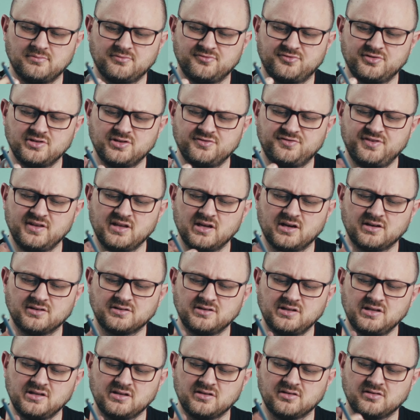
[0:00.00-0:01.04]
Für die Finger
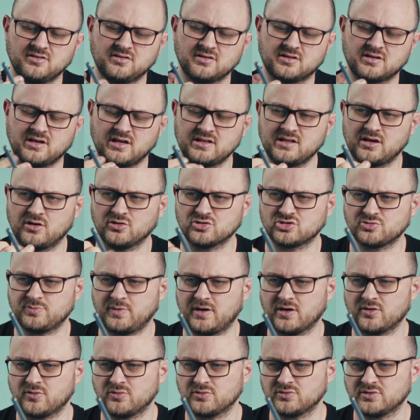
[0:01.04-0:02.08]
äh, keine
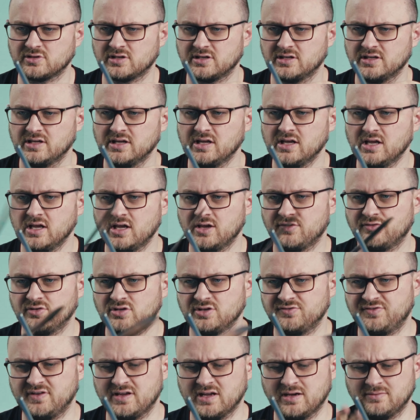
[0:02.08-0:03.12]
Aussparung oder für
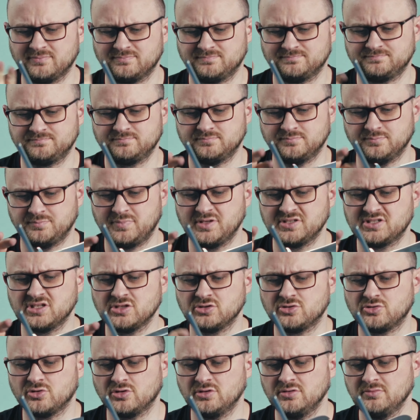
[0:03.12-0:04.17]
die Finger ein
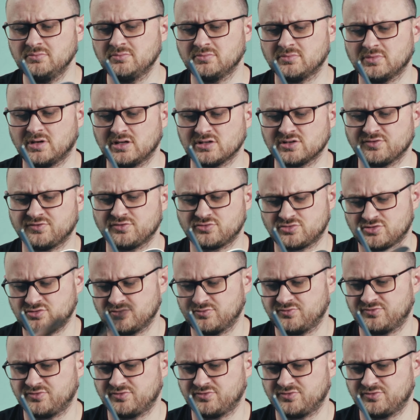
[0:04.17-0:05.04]
bisschen dünn, also zu,